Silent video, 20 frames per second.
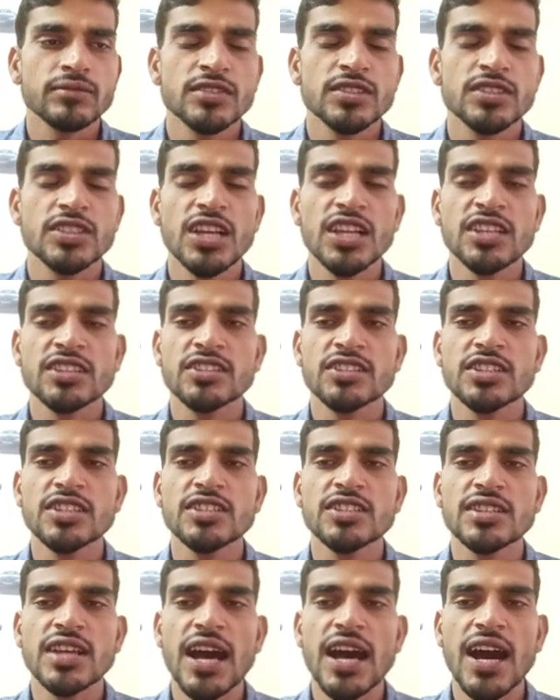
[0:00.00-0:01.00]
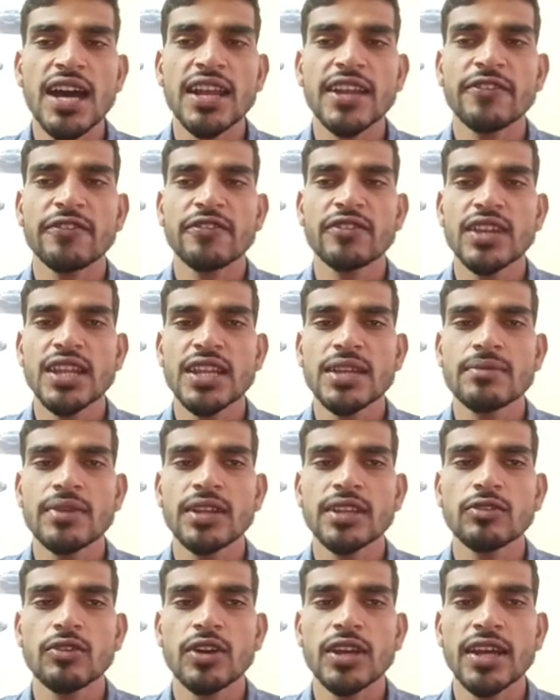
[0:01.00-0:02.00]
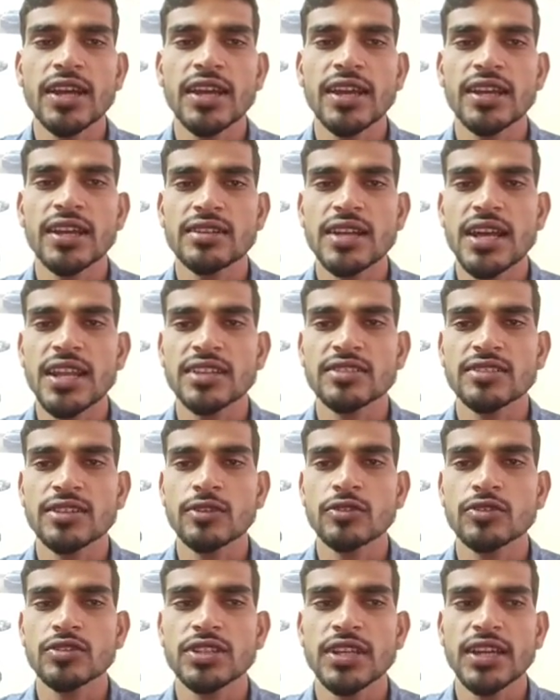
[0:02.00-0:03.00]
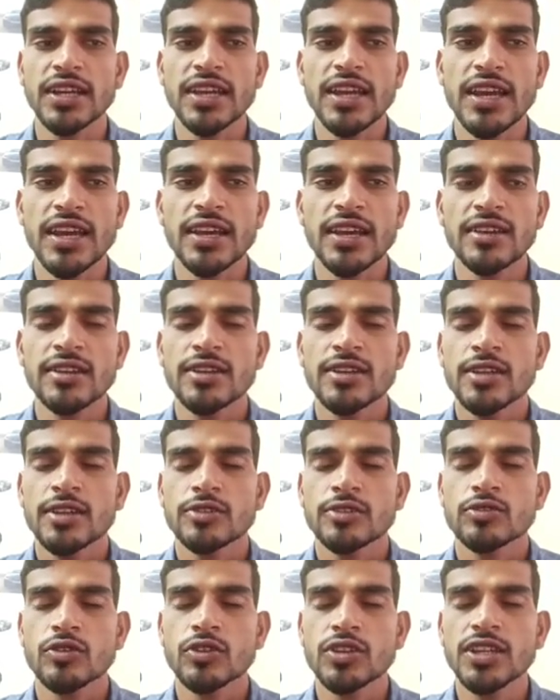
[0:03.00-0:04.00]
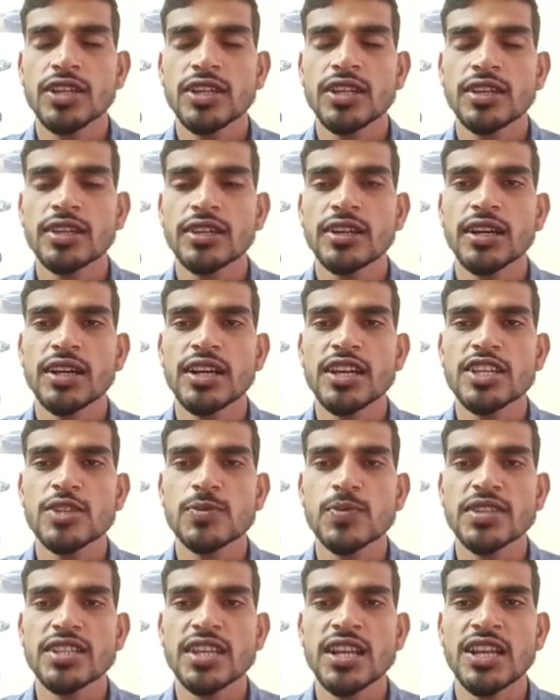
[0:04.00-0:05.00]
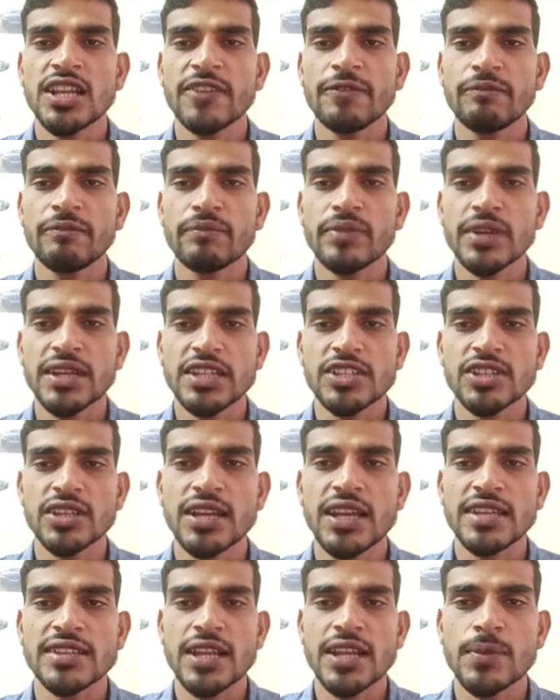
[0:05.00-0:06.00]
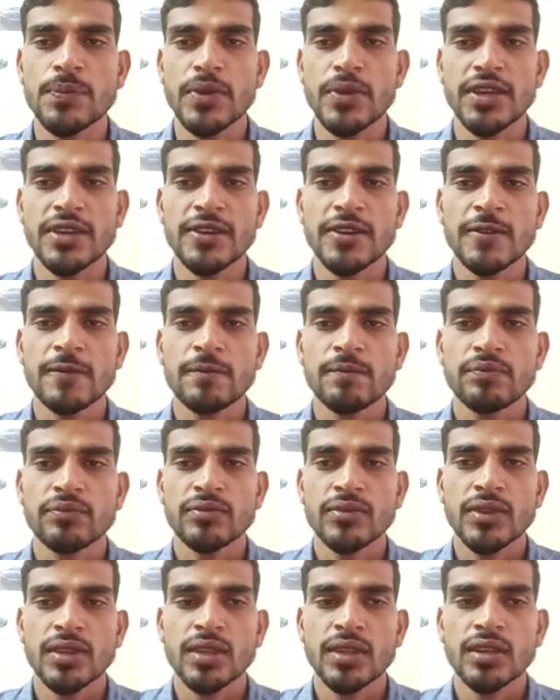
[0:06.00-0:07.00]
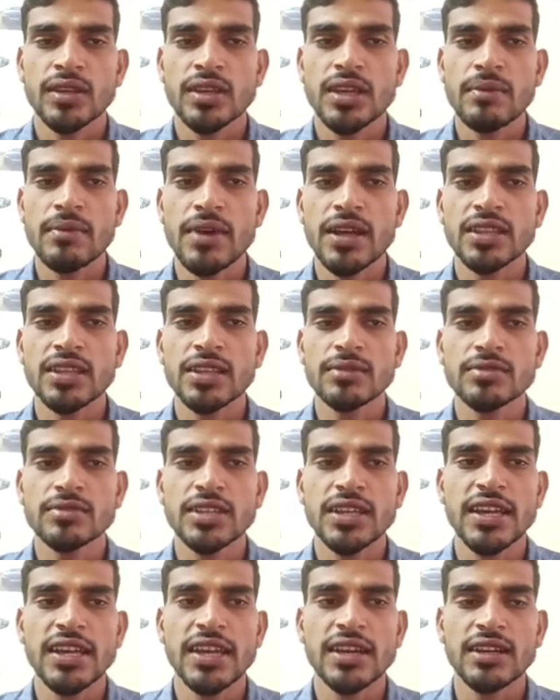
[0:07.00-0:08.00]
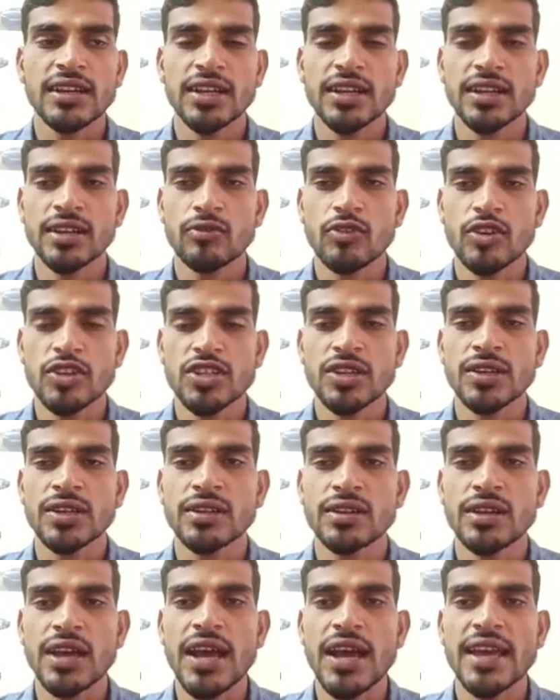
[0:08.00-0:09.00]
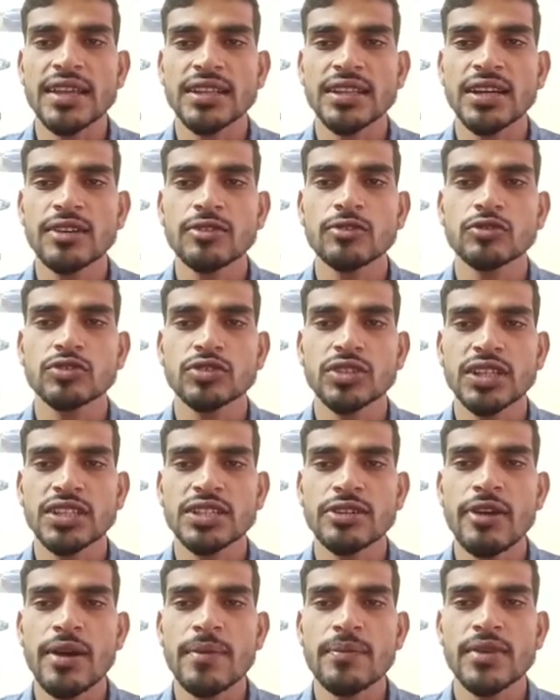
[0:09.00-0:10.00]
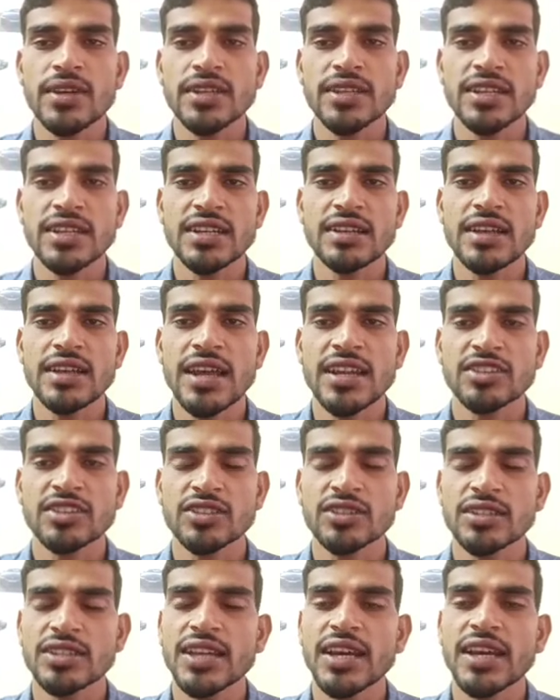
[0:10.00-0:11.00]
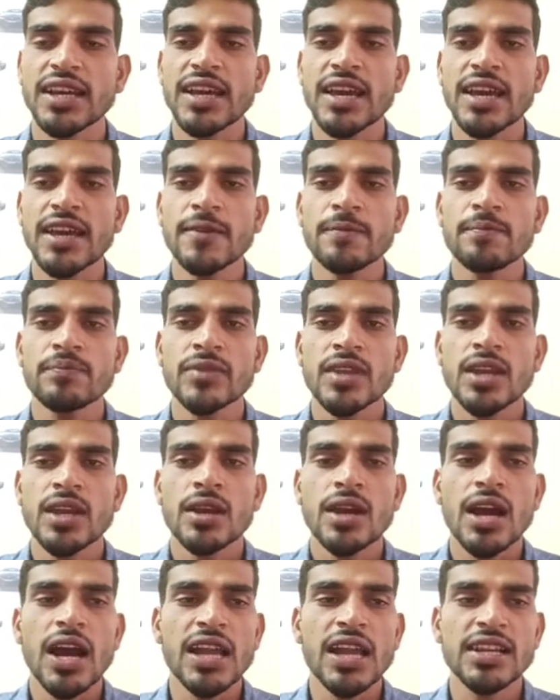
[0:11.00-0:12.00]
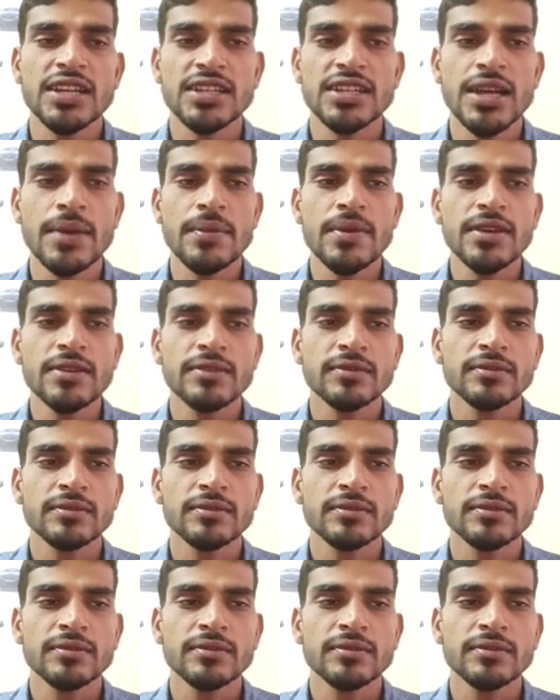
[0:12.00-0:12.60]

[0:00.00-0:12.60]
जस्टिस आर एफ नरीमन द्वारा एक डायरेक्शन और दिया गया है जो कि स्पेशल लीव पटिशन पी के माध्यम से एक क्वेश्चन आया था उसके जवाब में ये डायरेक्शन दिया गया है ऑल इंडिया में